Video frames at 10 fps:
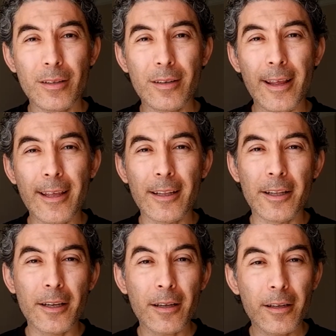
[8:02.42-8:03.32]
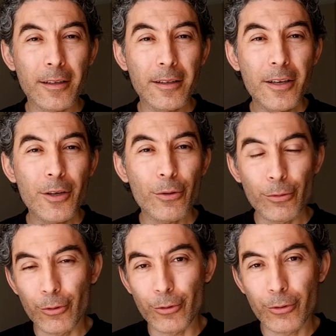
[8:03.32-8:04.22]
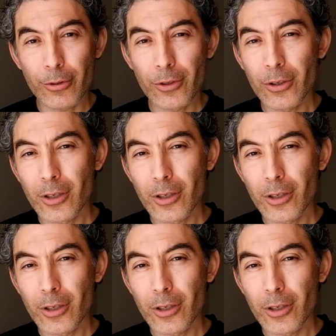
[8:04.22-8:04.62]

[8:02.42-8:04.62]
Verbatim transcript: renkleri ünlüdür.